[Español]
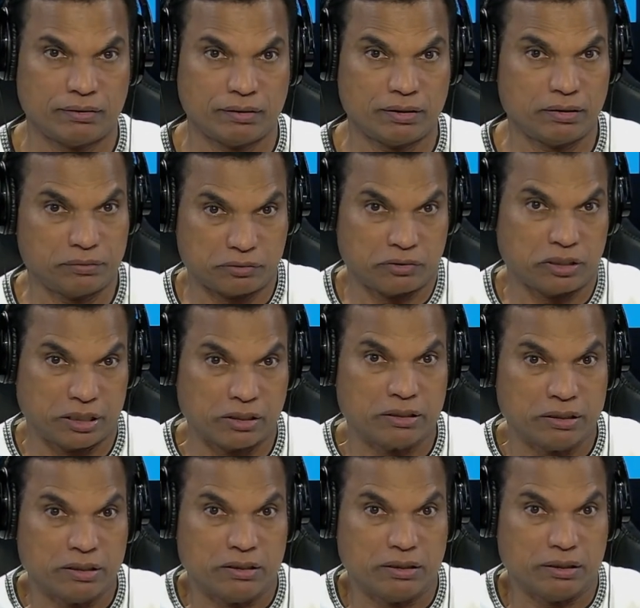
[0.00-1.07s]
El, el,
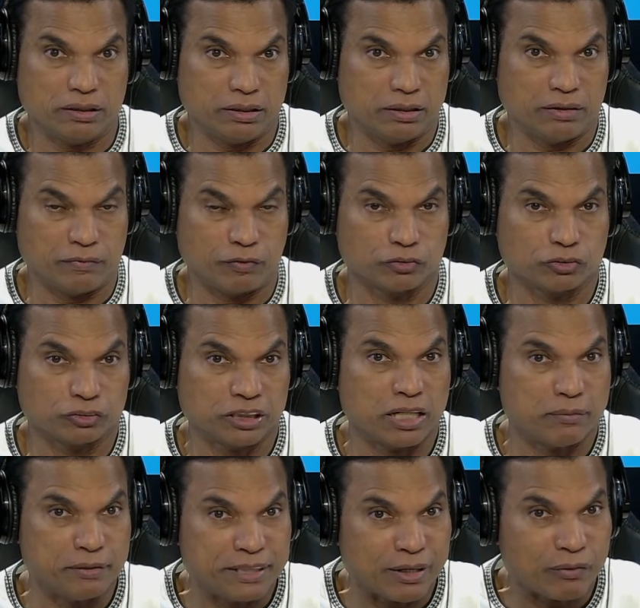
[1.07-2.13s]
tiene
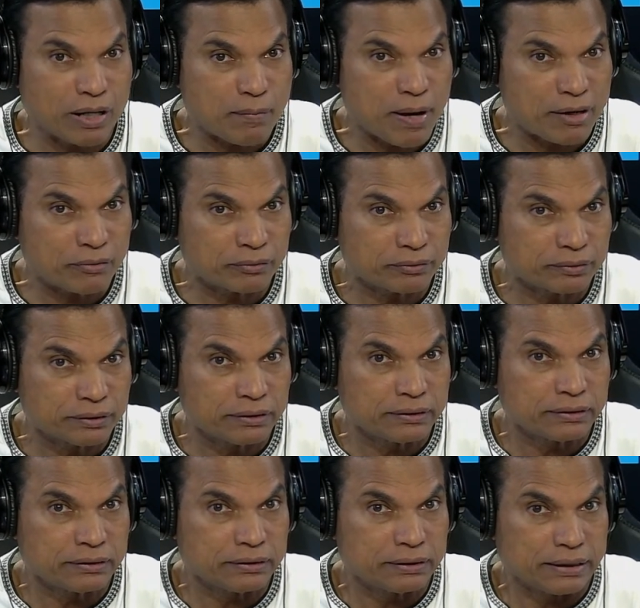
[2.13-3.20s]
el video en la mano,
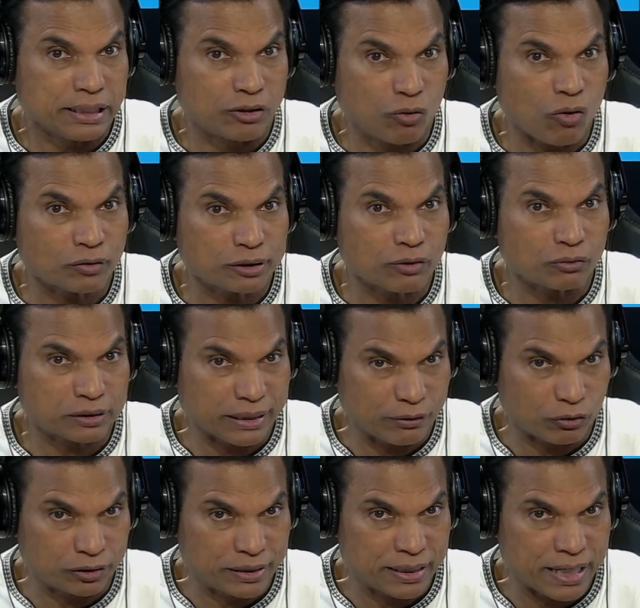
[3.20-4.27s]
el corte lo,
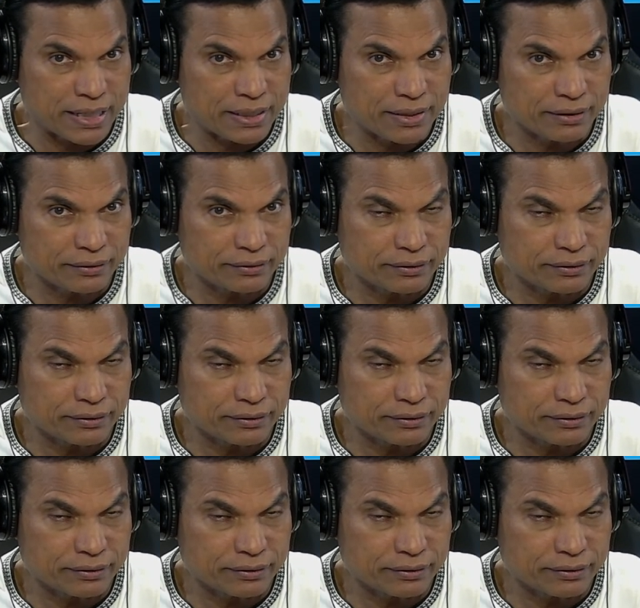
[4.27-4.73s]
tiene ahí,